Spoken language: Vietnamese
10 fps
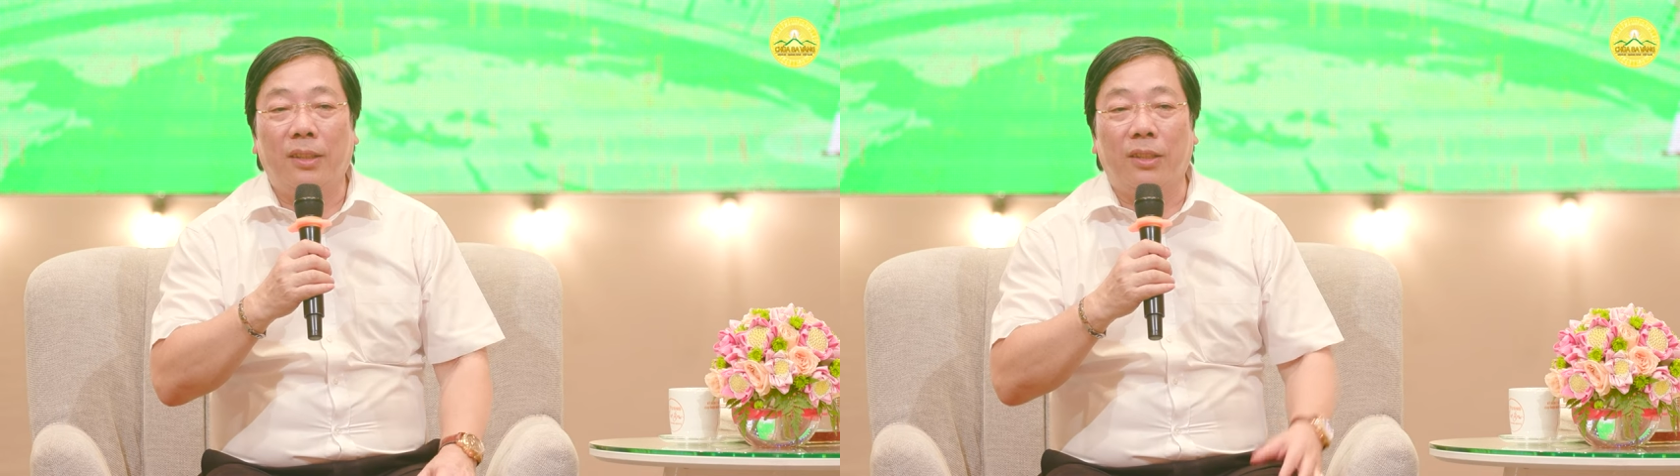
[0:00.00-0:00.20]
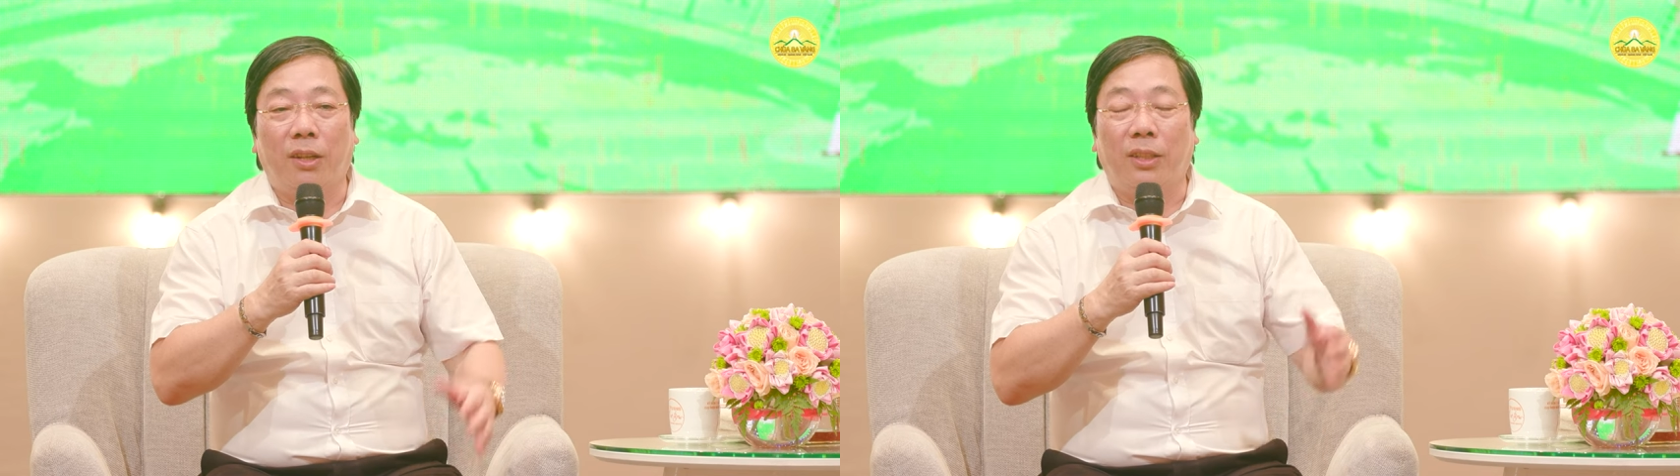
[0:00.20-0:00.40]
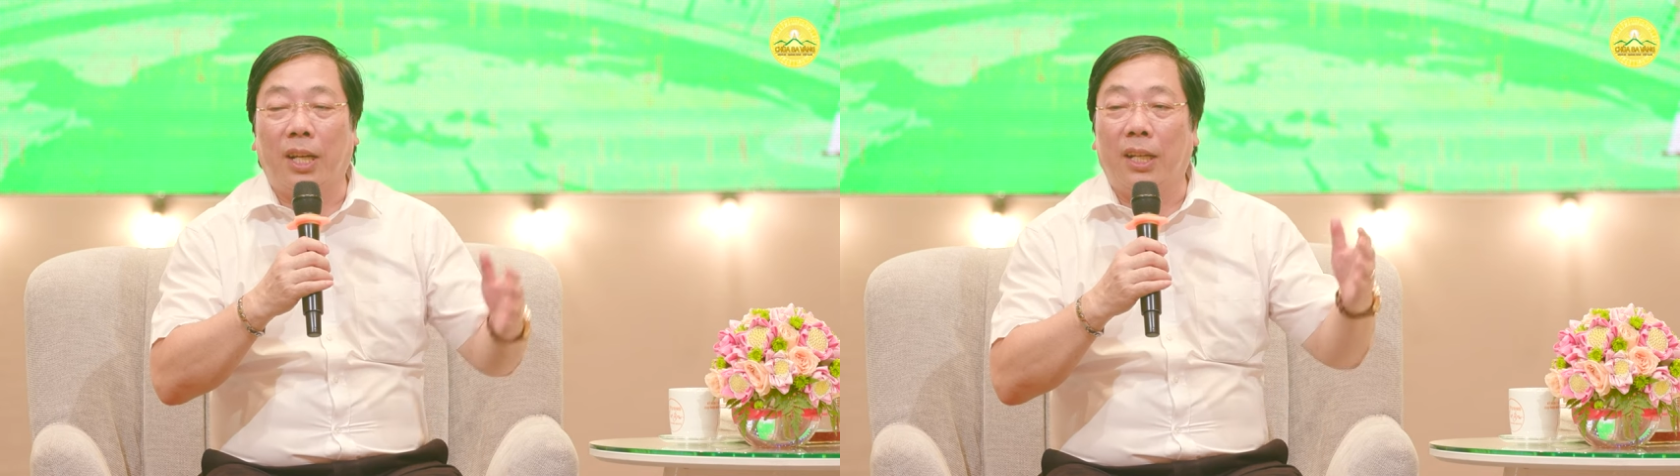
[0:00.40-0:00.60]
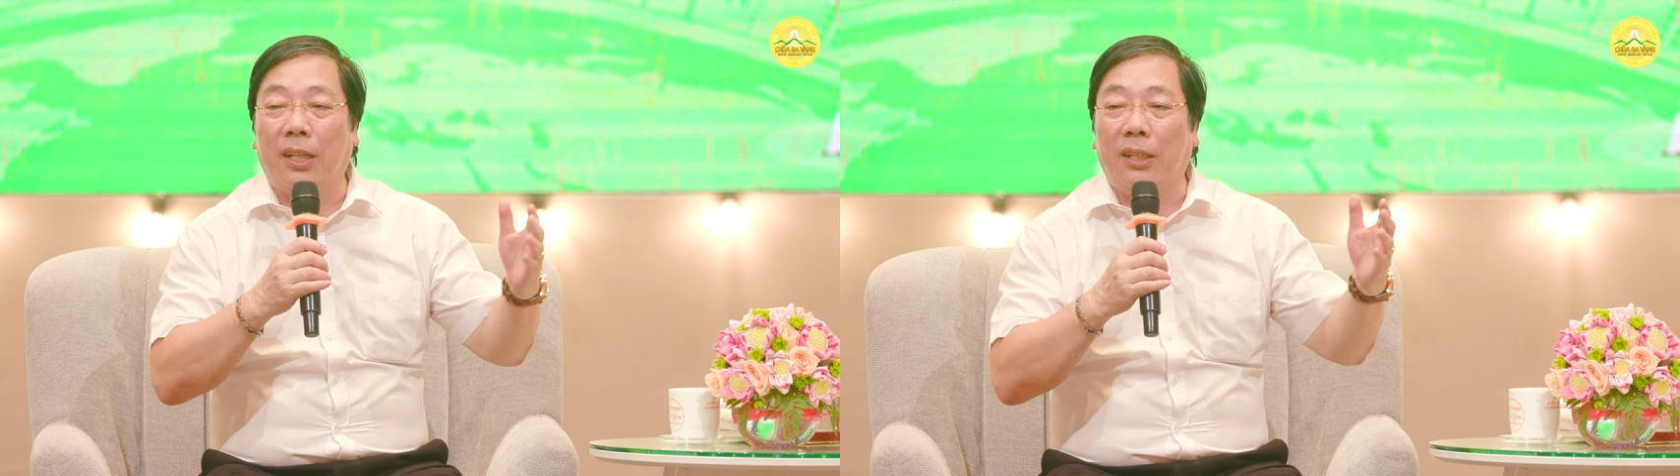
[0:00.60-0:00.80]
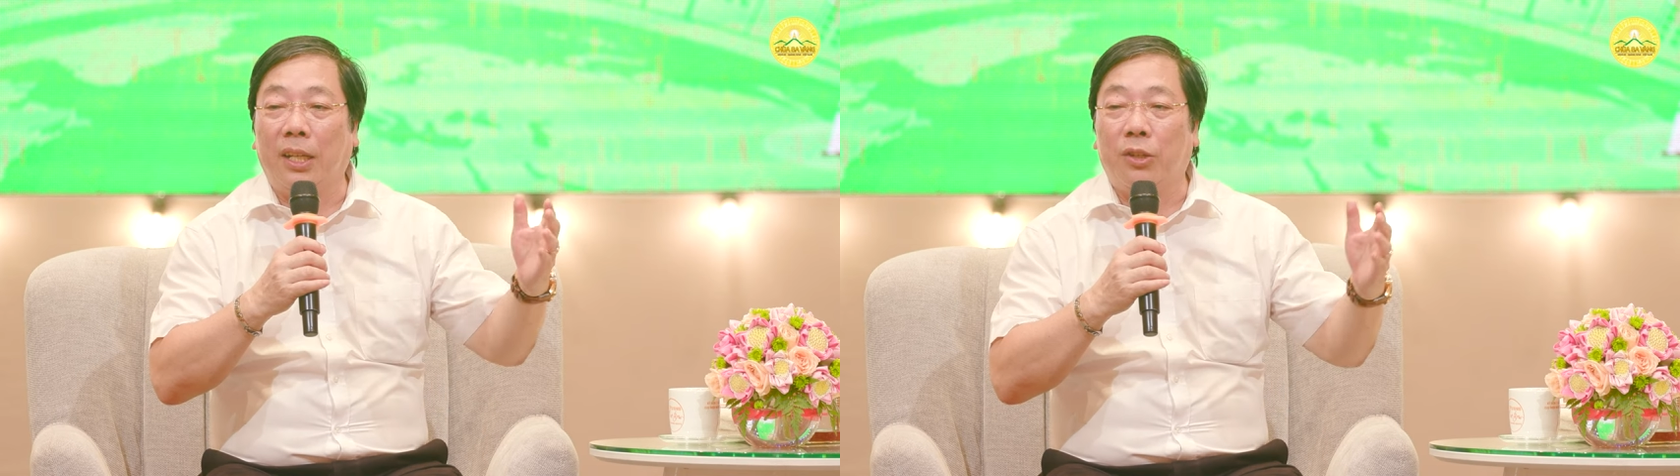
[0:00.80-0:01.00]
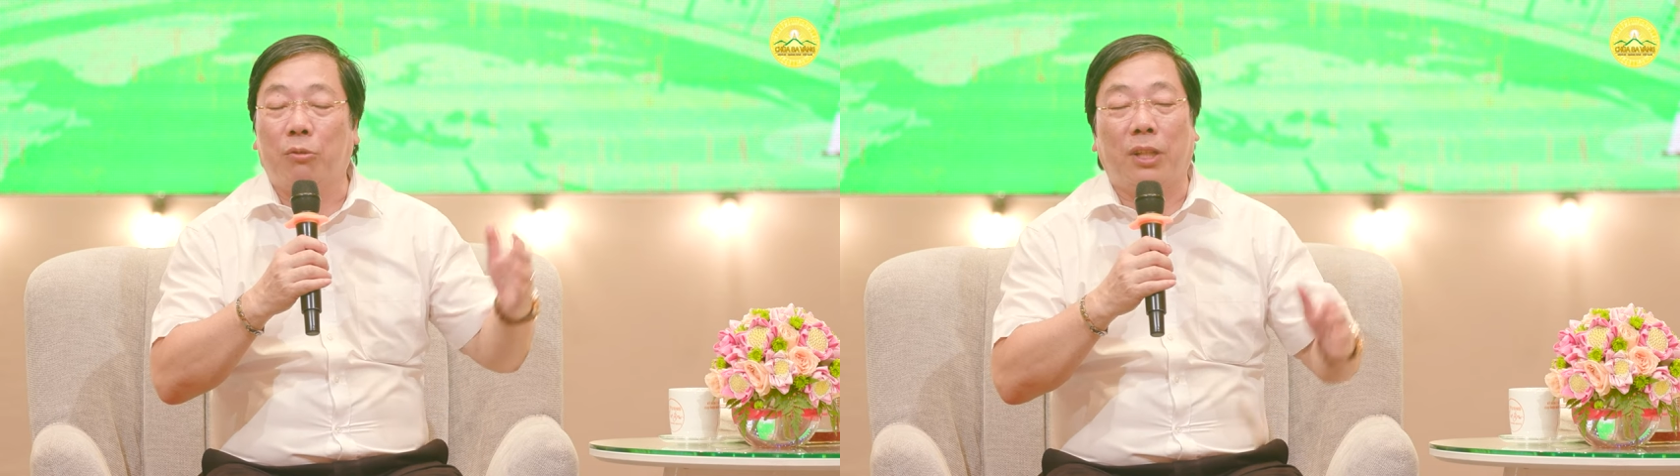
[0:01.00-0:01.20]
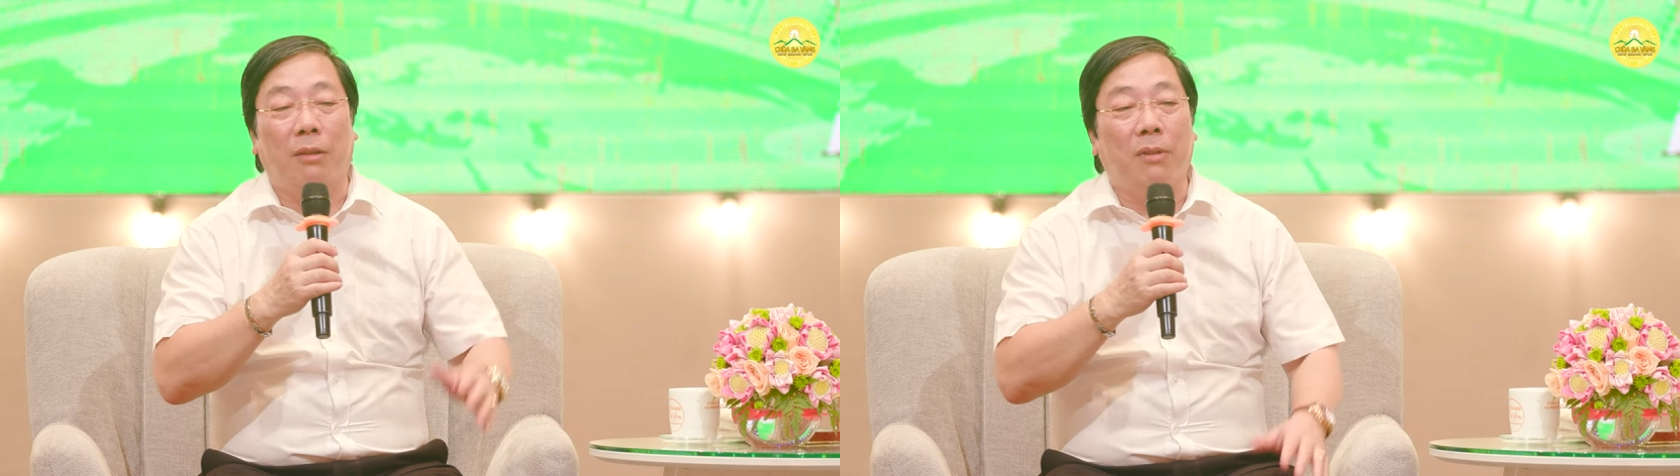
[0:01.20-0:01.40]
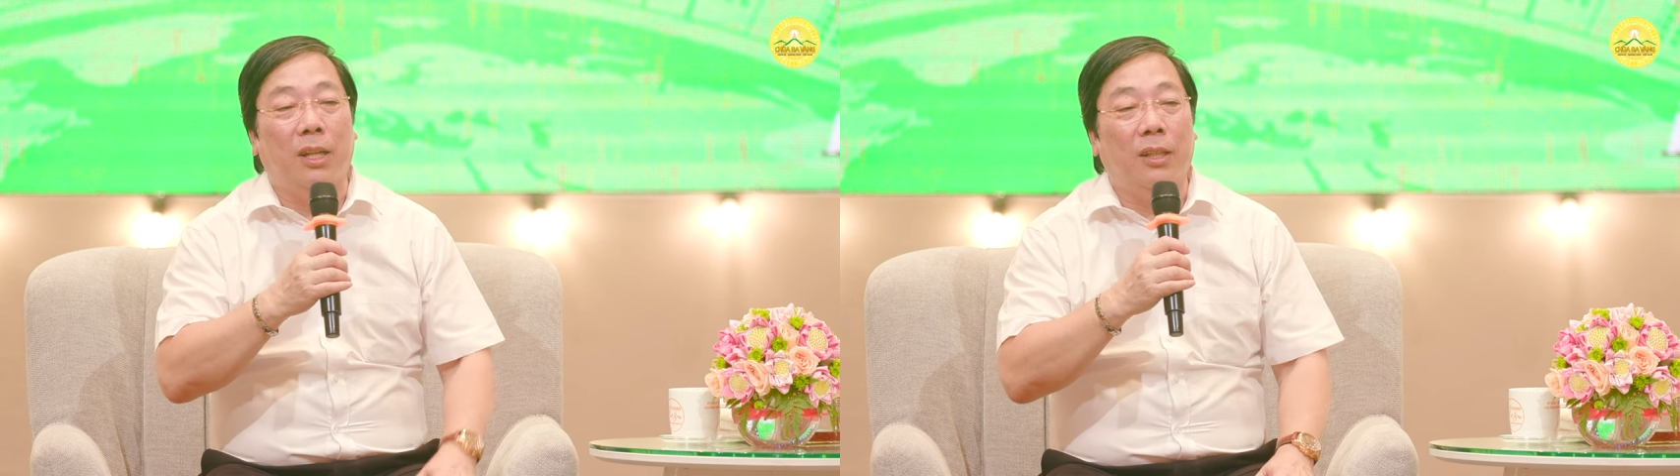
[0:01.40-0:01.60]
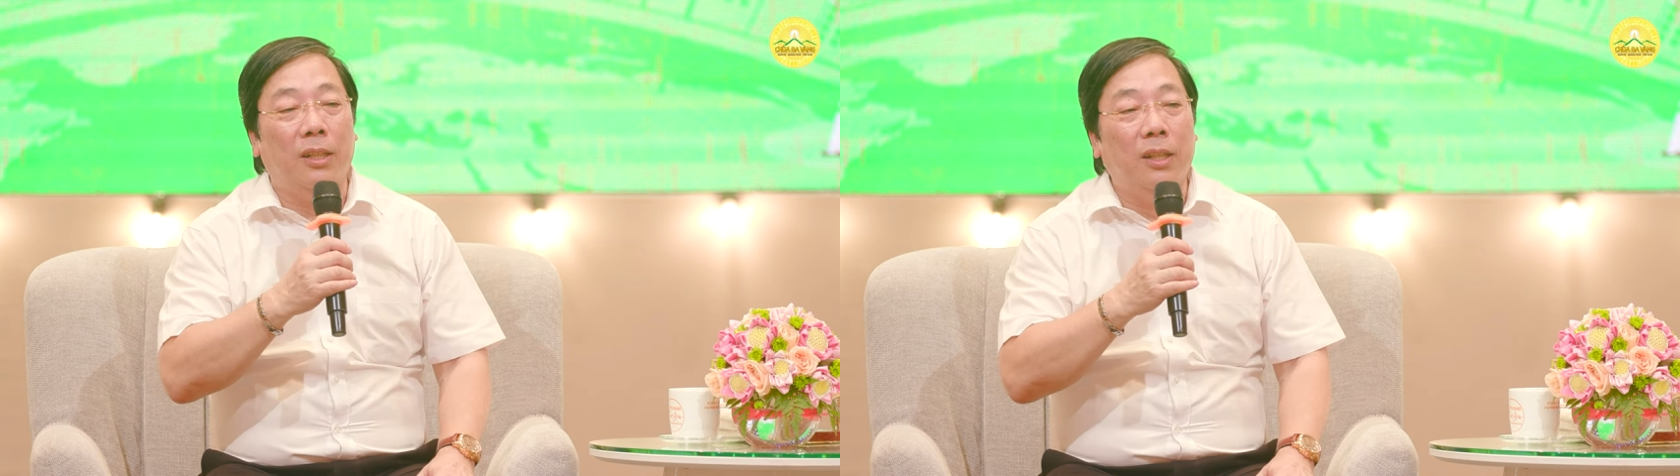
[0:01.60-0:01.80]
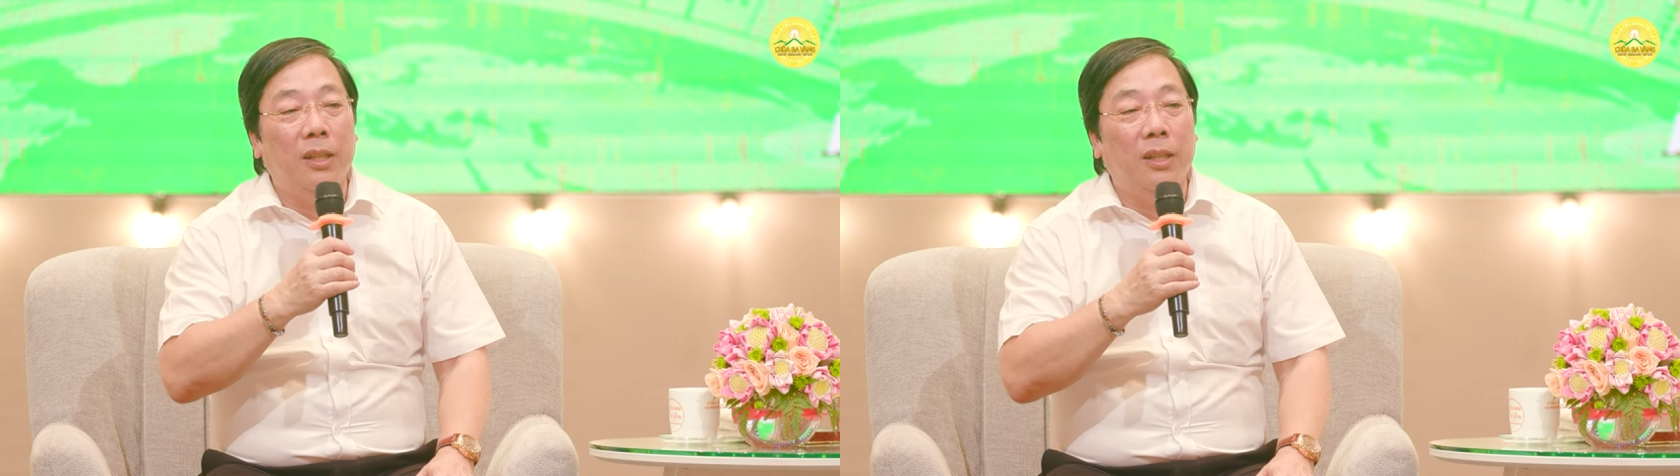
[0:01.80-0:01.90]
do thầy Thích Trúc Thái Minh